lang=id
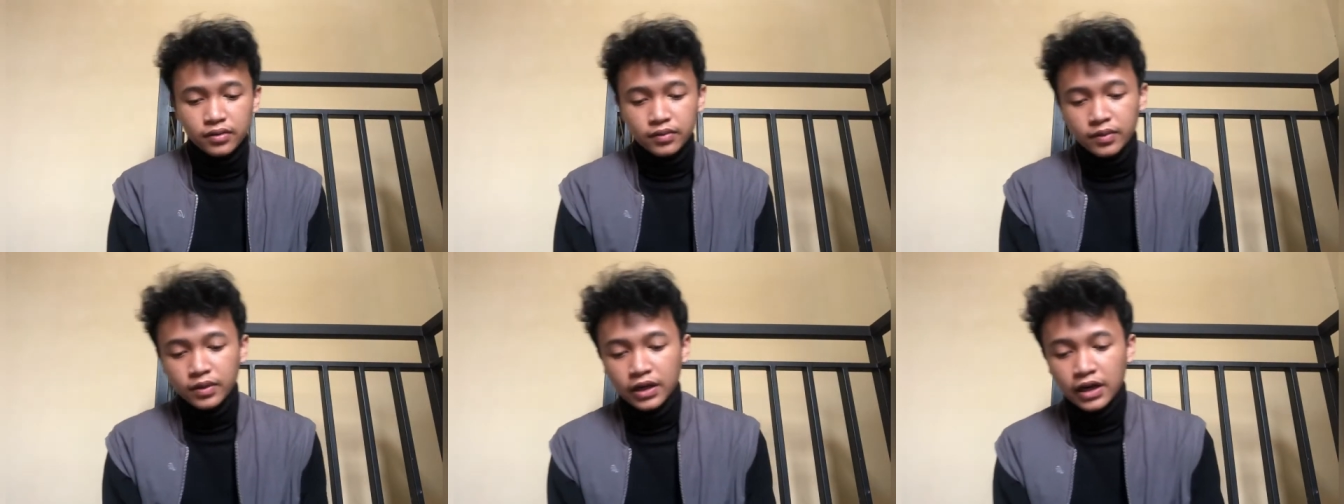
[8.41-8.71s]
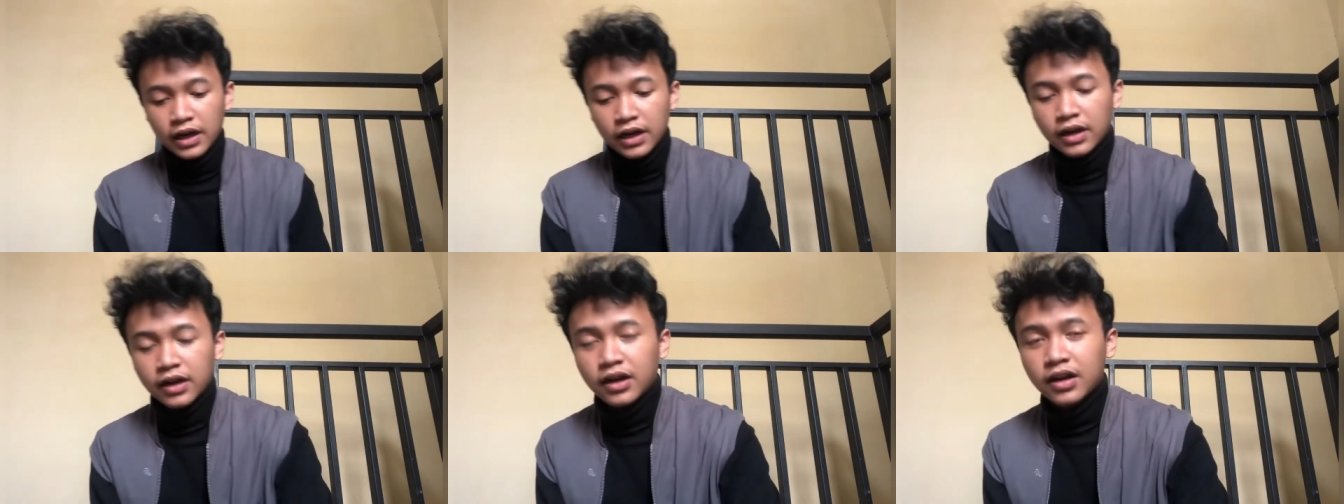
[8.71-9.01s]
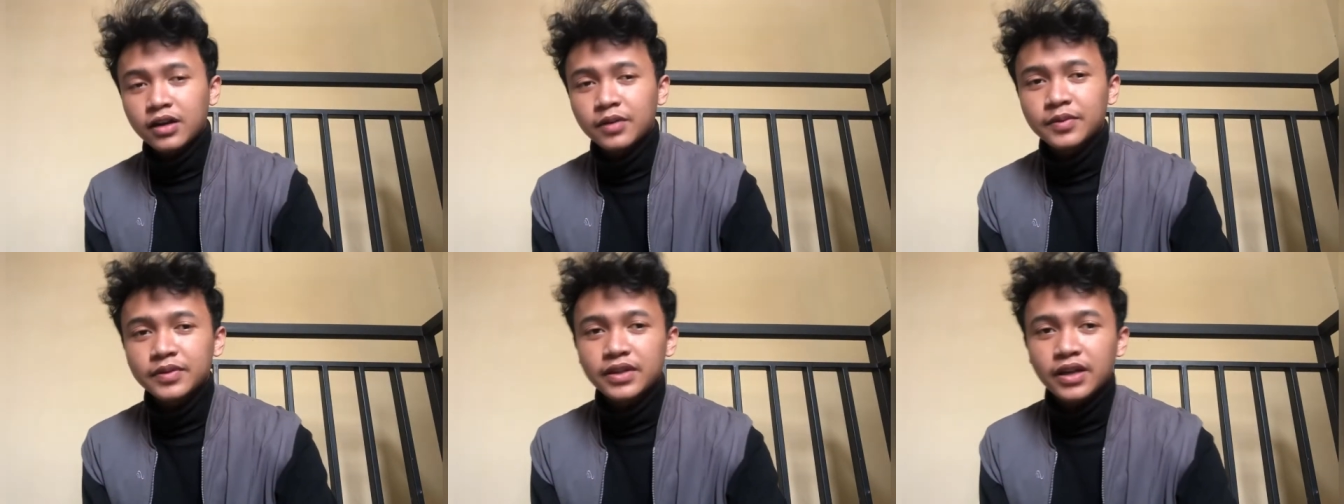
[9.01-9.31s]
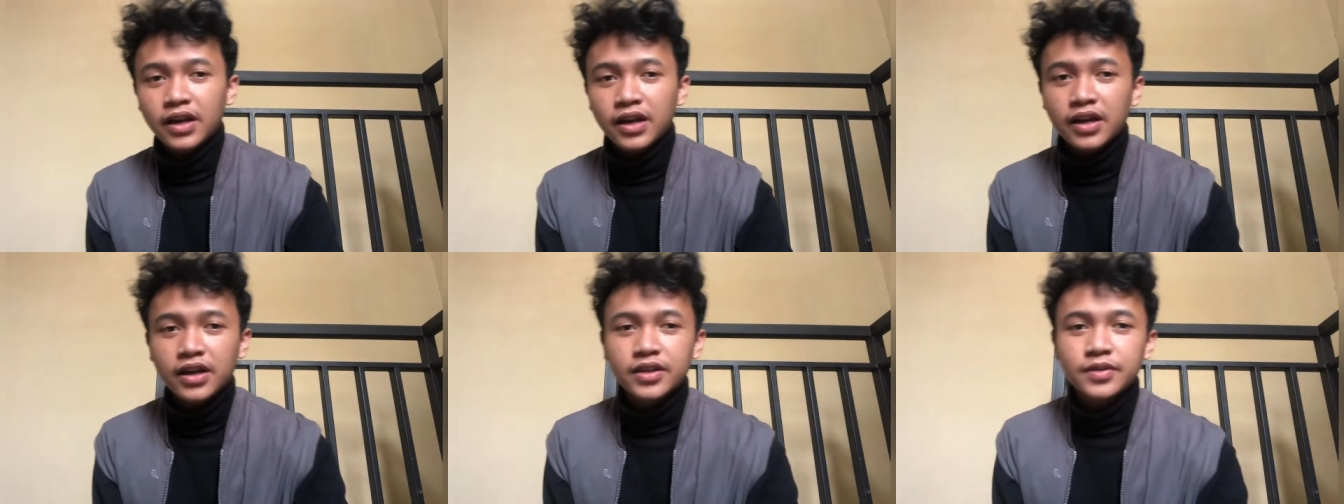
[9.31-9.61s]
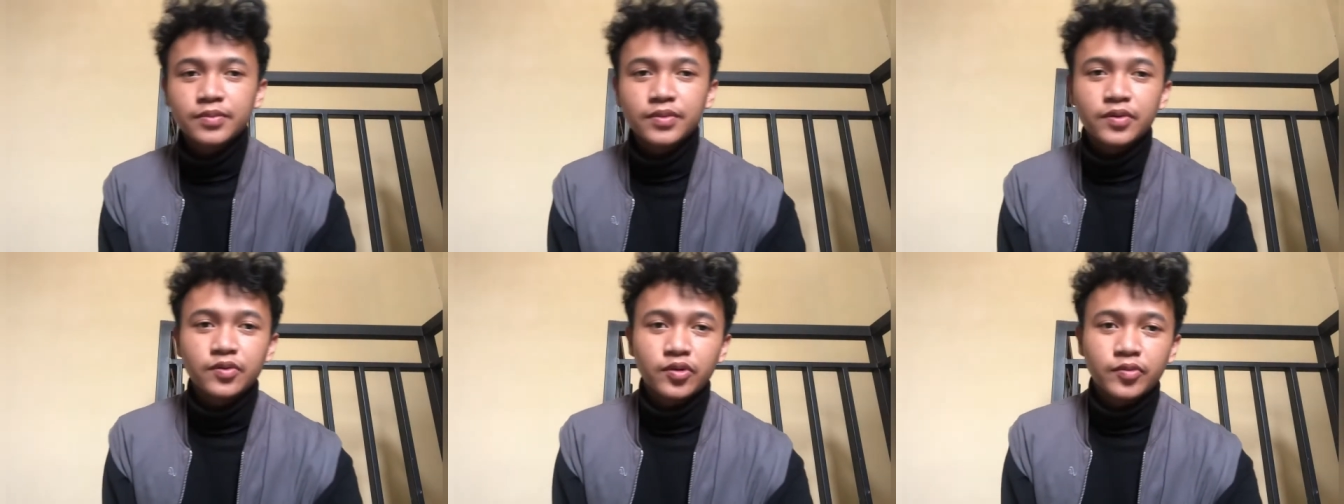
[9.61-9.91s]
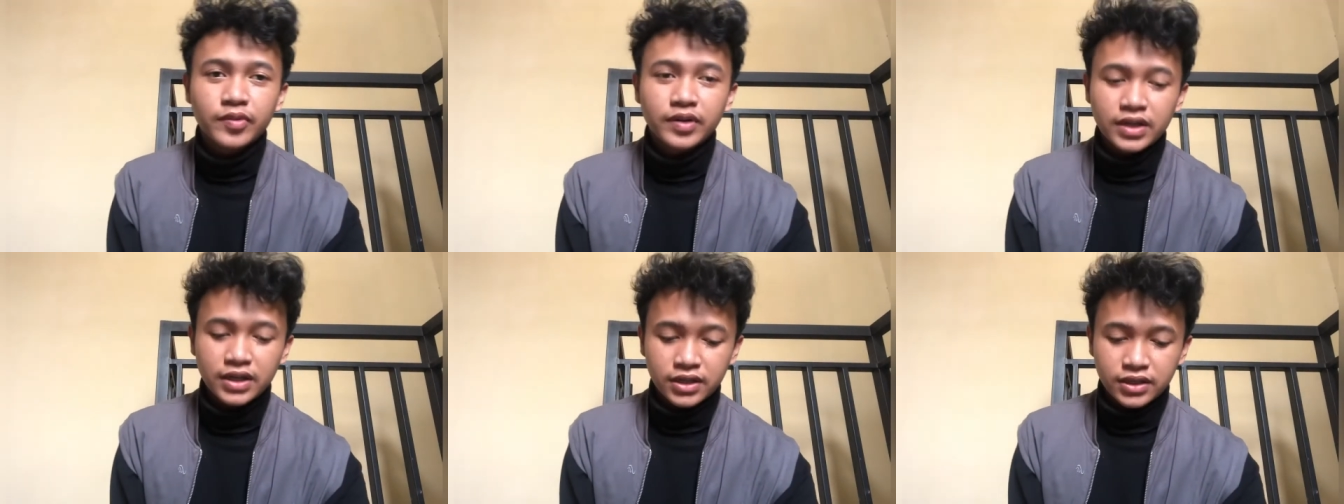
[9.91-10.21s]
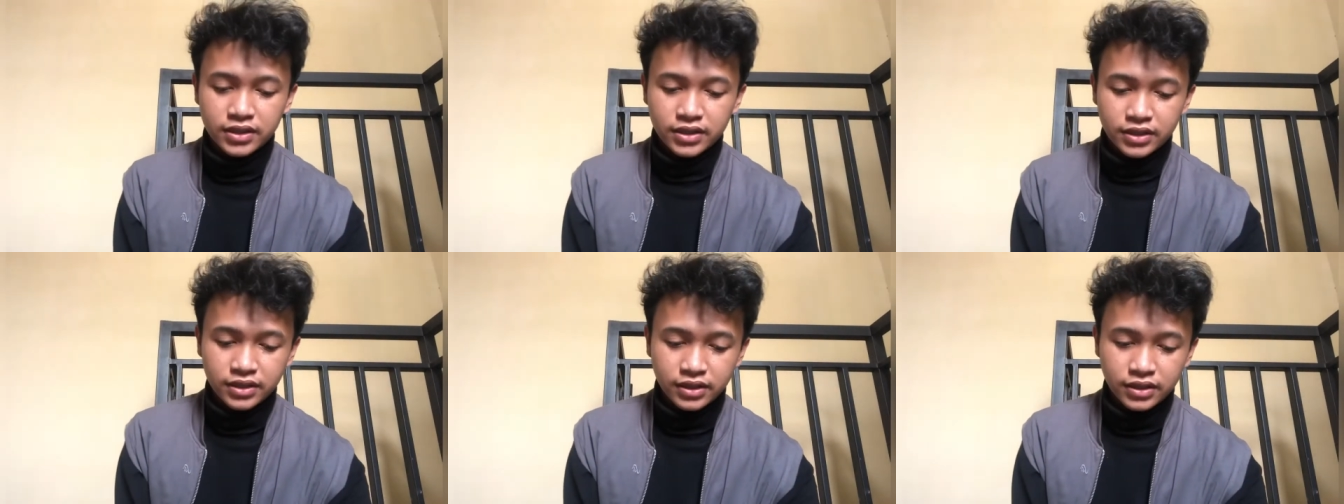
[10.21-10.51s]
Kenalkan nama saya Hasbi Muhammad
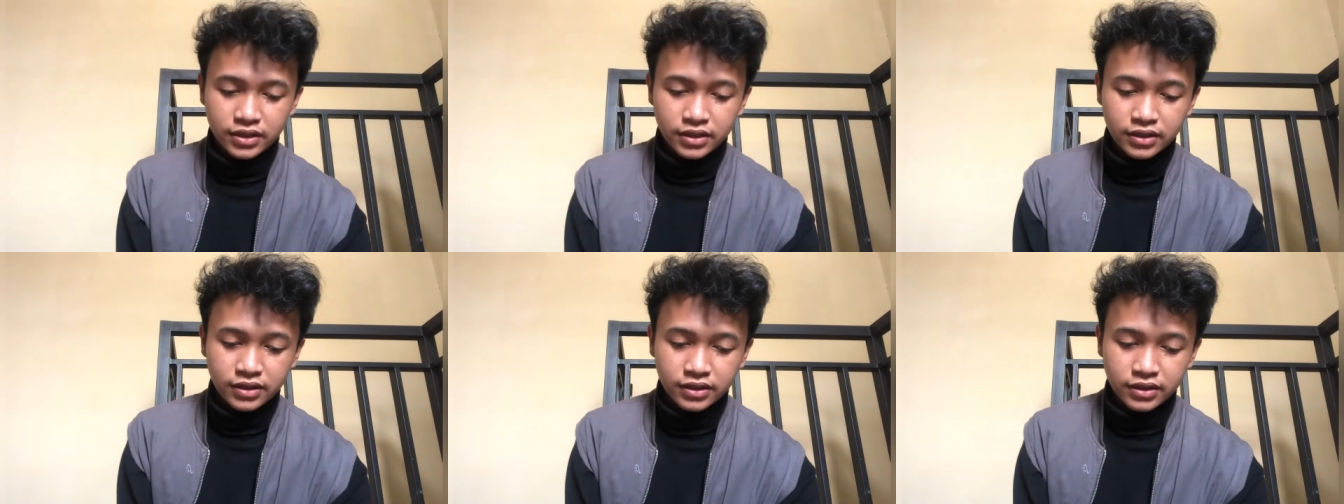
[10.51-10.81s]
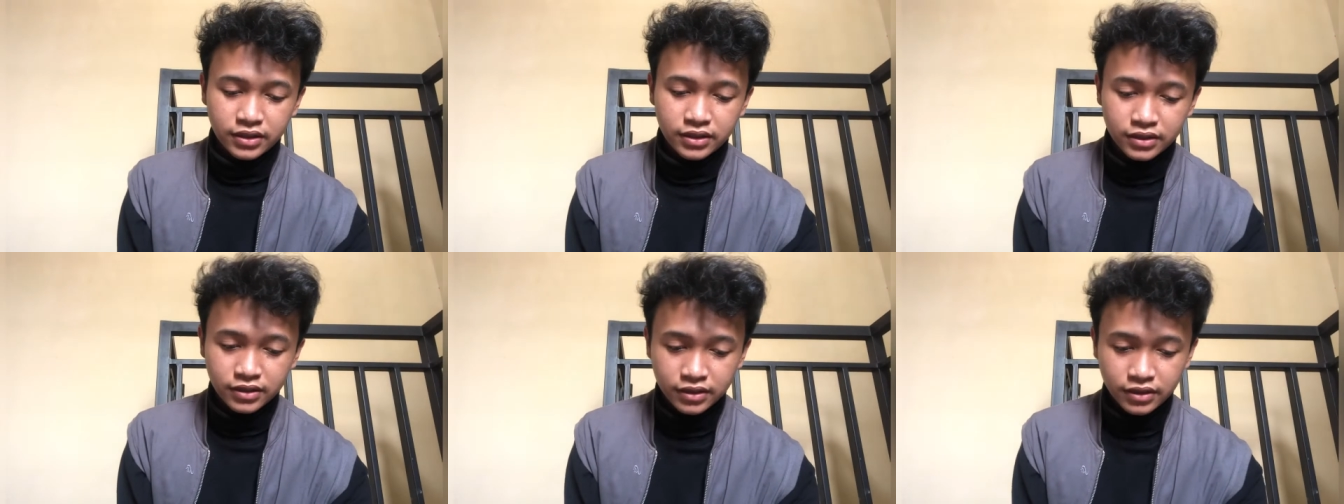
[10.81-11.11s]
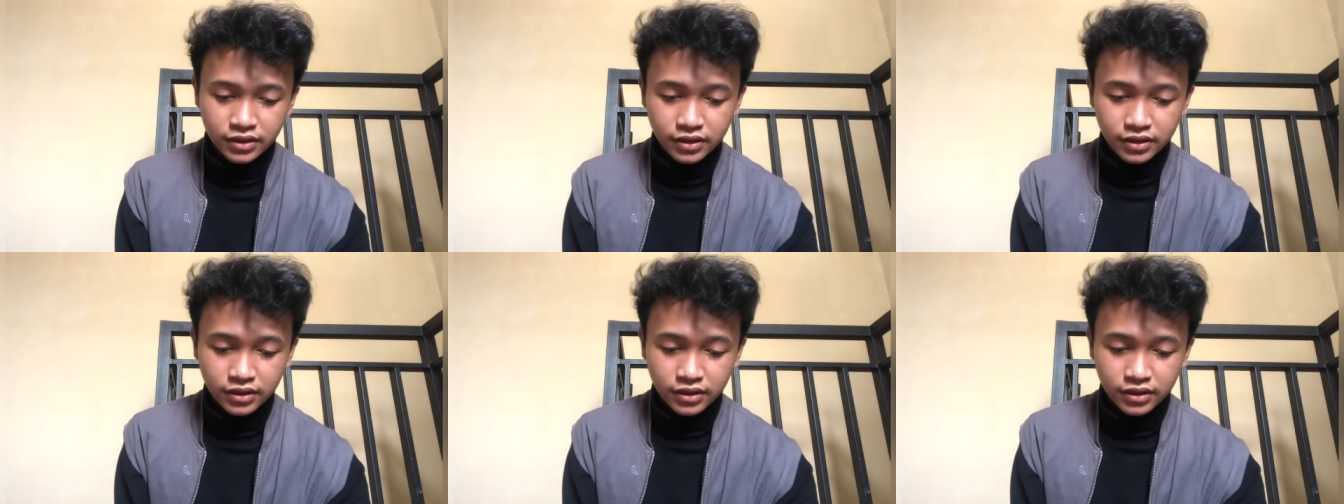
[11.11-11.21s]
Arsyad